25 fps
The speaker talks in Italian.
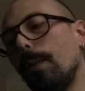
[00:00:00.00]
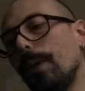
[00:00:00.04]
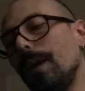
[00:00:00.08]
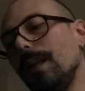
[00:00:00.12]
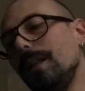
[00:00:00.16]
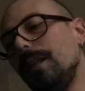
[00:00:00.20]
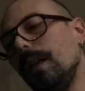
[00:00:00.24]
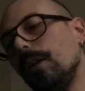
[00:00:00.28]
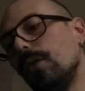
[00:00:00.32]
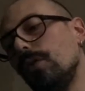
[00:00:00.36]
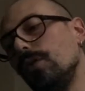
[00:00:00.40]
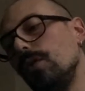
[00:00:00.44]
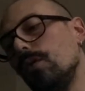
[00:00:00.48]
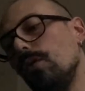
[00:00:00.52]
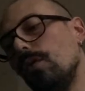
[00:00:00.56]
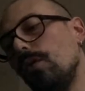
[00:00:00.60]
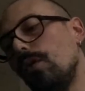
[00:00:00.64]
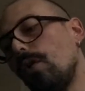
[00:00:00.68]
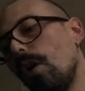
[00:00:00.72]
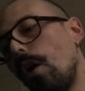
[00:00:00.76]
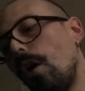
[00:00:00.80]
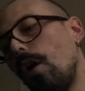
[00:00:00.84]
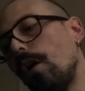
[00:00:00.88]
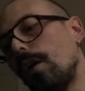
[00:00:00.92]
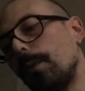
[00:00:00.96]
politico di un
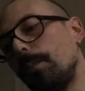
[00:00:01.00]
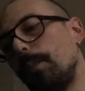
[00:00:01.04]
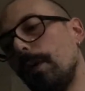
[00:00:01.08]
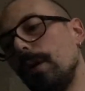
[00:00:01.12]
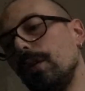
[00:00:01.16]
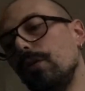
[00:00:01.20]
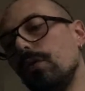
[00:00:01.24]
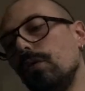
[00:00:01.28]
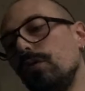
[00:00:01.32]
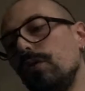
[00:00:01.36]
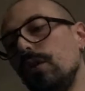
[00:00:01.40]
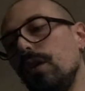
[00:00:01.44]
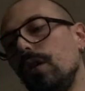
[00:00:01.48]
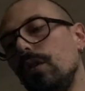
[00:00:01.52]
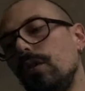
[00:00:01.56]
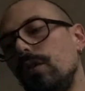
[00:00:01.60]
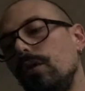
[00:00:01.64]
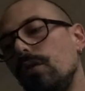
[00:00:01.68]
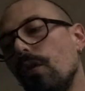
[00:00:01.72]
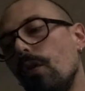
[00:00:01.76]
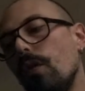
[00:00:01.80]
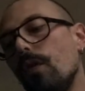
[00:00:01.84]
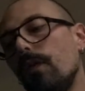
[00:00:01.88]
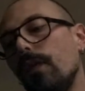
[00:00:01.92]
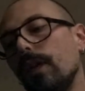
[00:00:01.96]
corpo in ogni
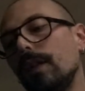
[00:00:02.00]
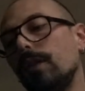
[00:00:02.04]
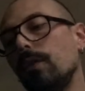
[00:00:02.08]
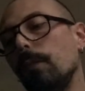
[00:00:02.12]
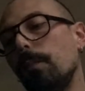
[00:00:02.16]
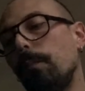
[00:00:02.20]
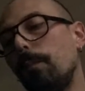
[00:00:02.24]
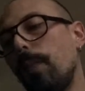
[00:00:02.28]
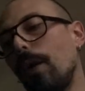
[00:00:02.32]
dove tu